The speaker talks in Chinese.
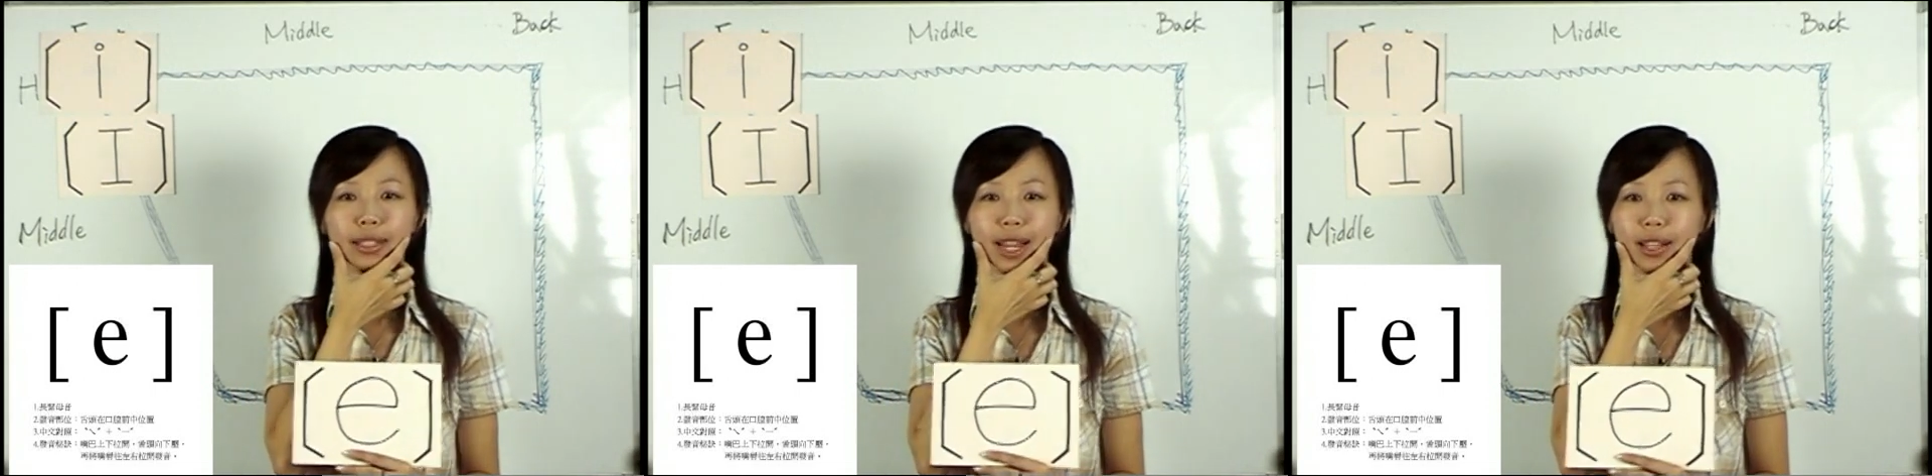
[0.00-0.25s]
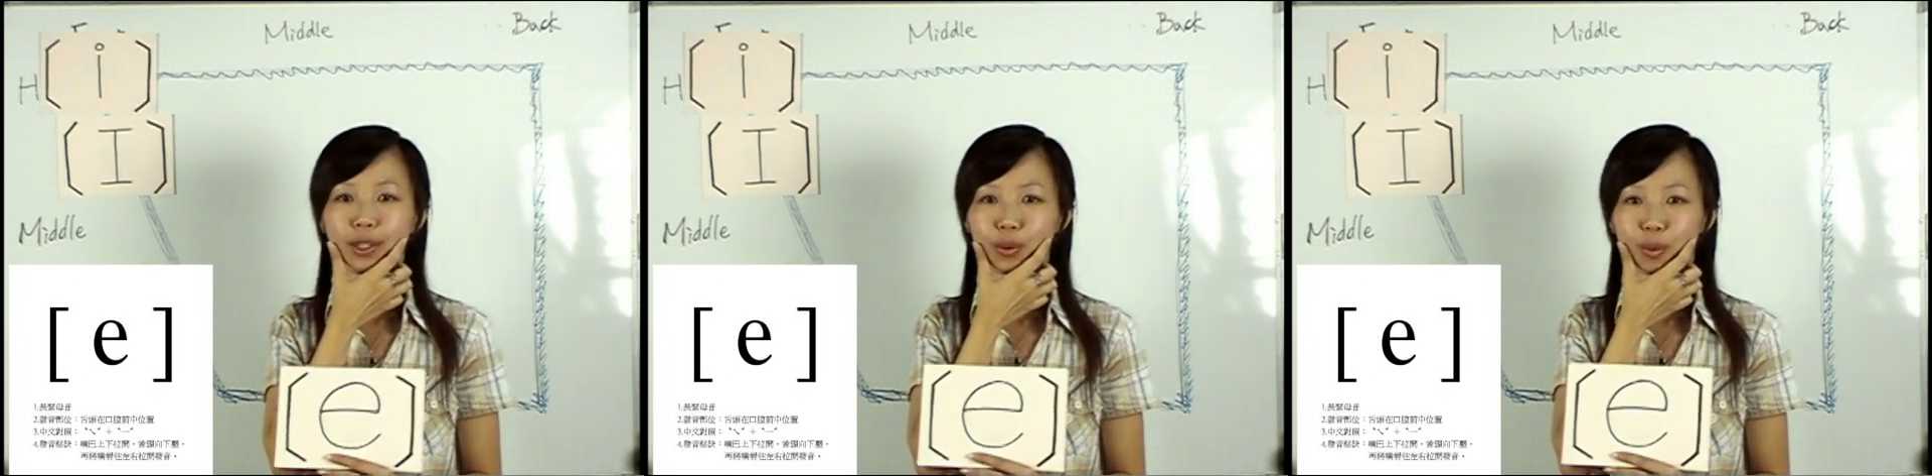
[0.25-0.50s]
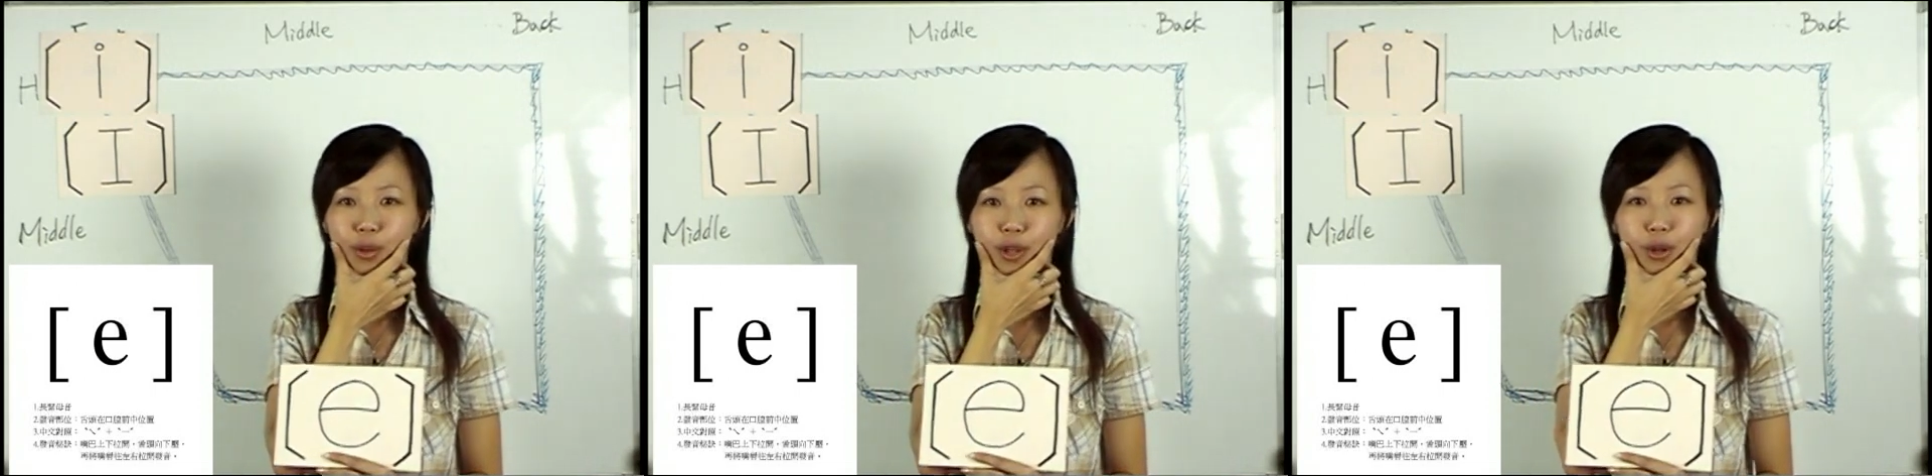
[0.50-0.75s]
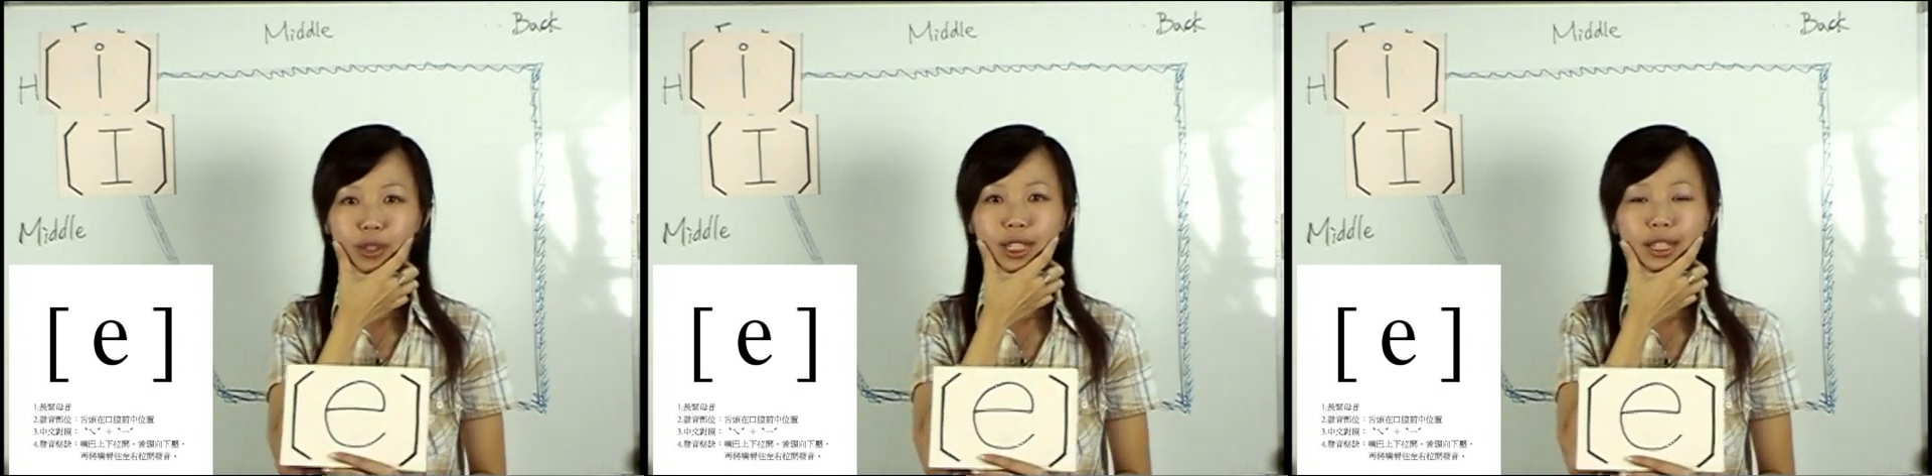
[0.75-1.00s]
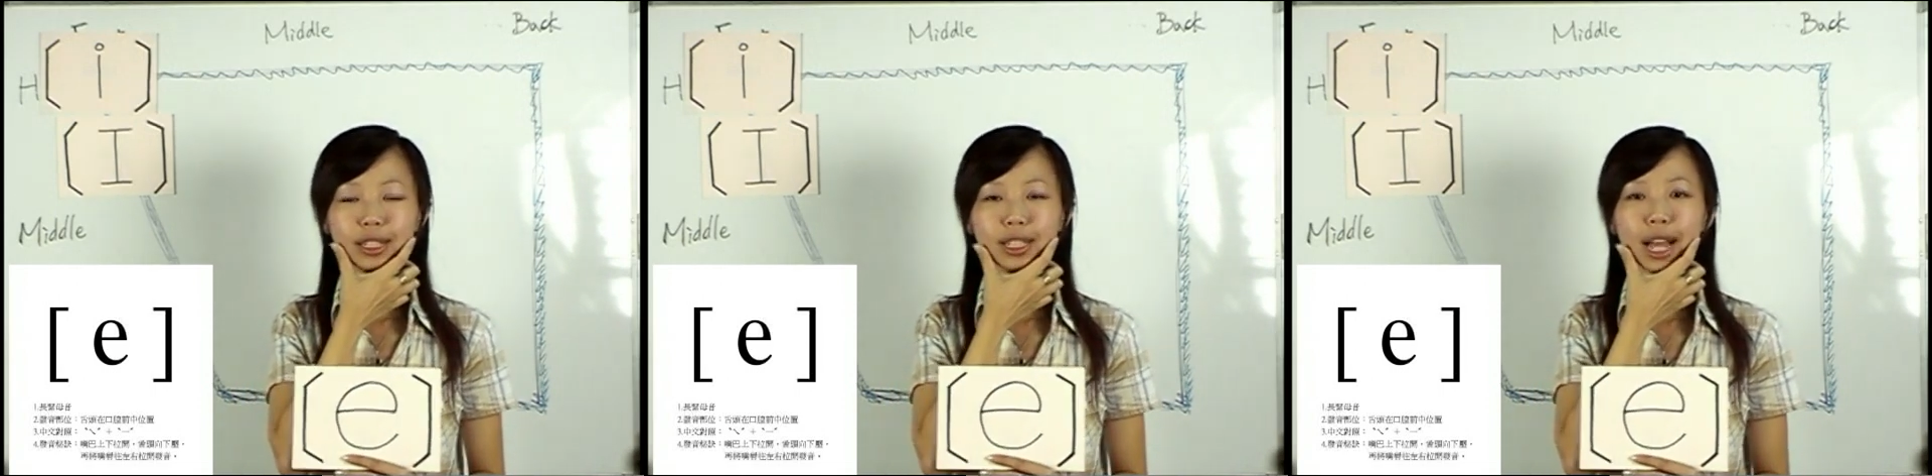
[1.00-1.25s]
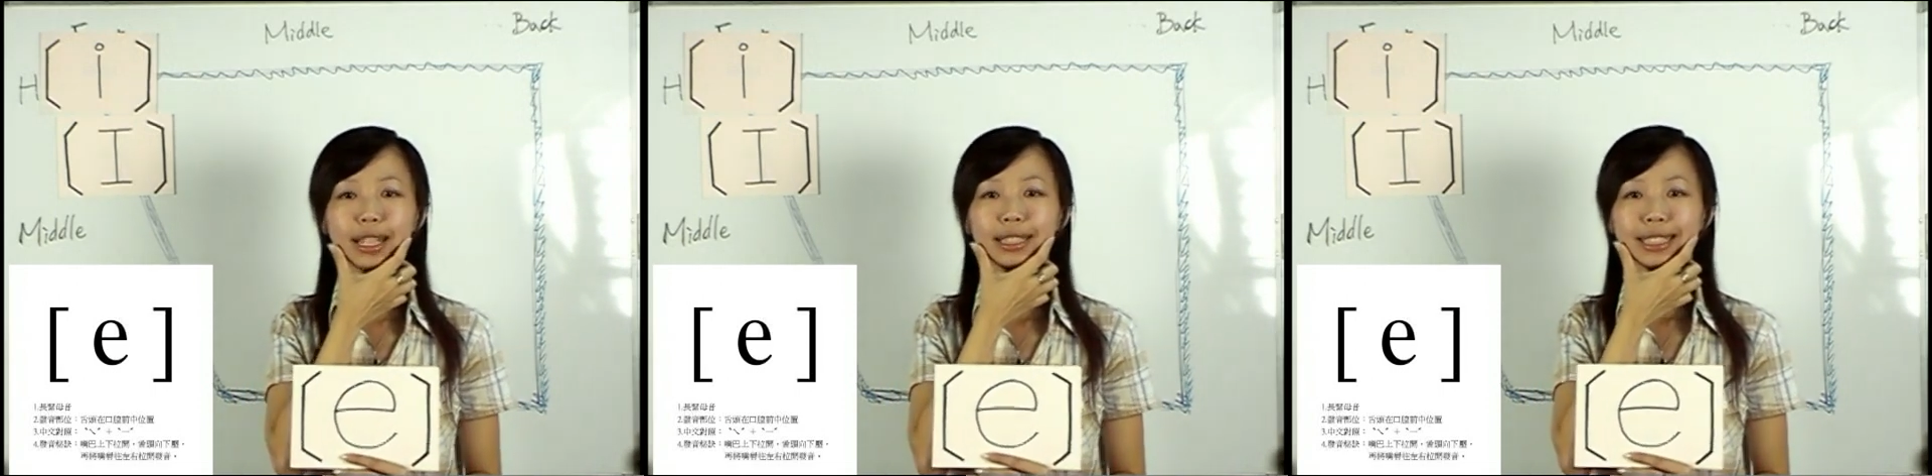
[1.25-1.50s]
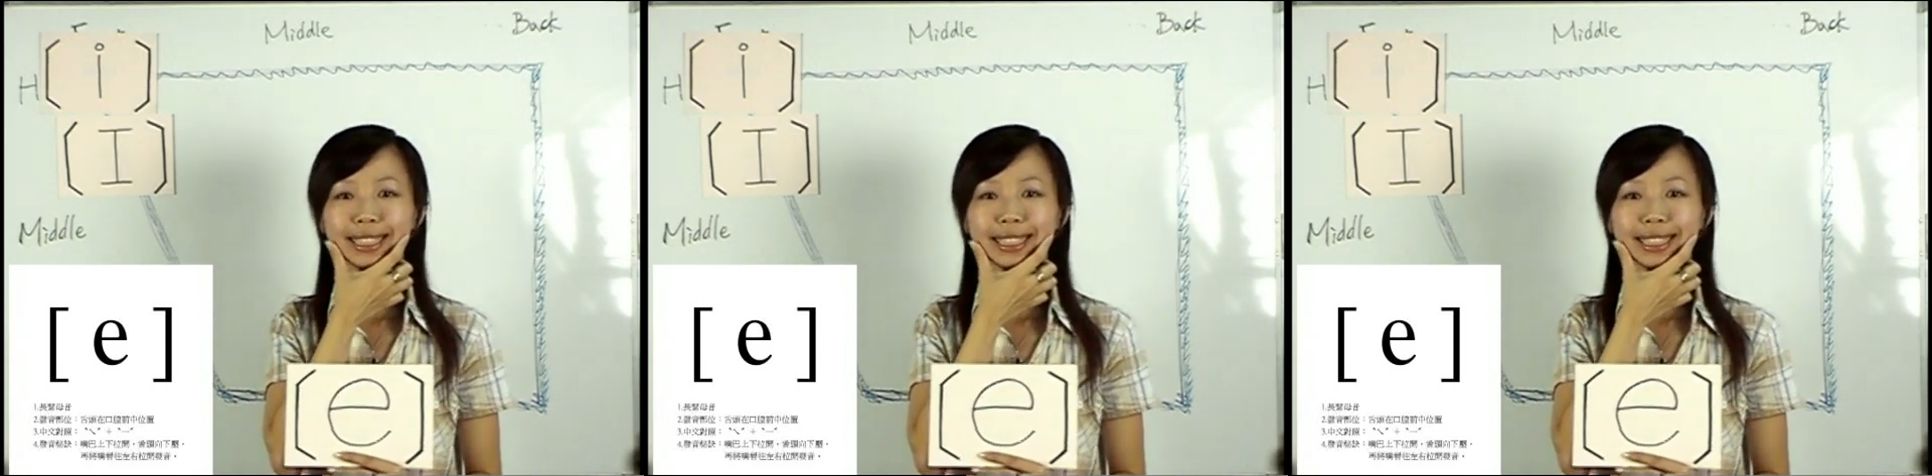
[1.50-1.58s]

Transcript: 向左右伸展，